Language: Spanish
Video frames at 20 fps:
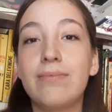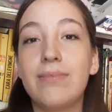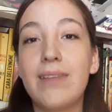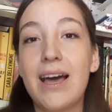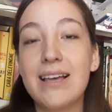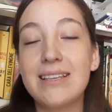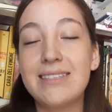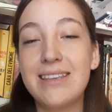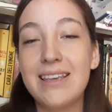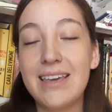
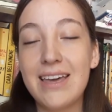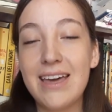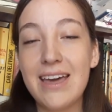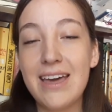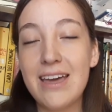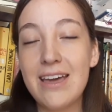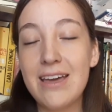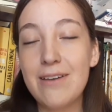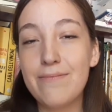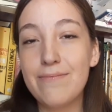Así
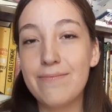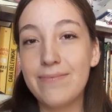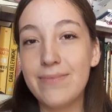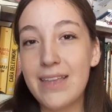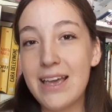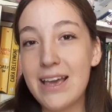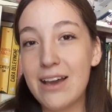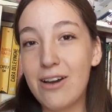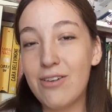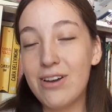que
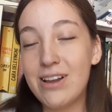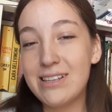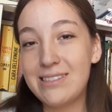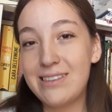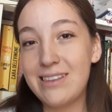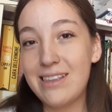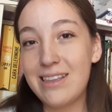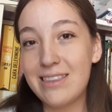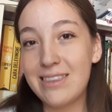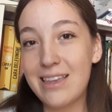eh, con
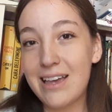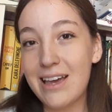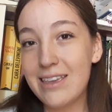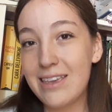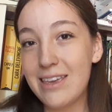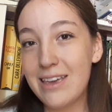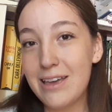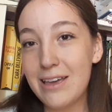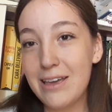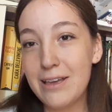este
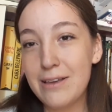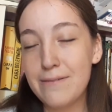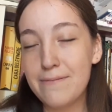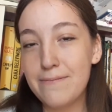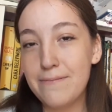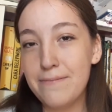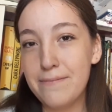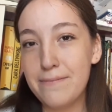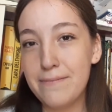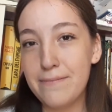detalle
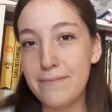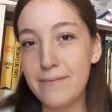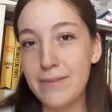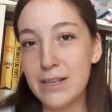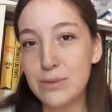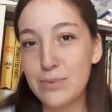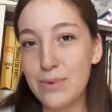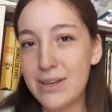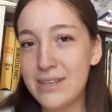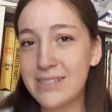
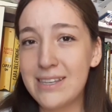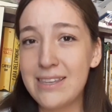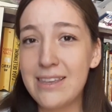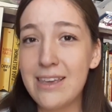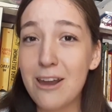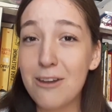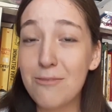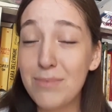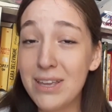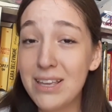les voy a
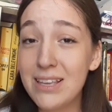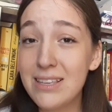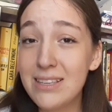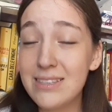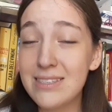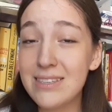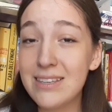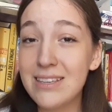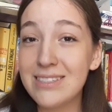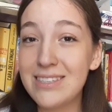enseñar
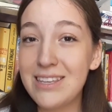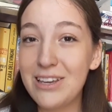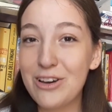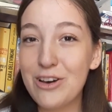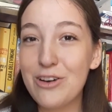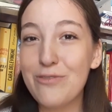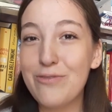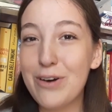mis 5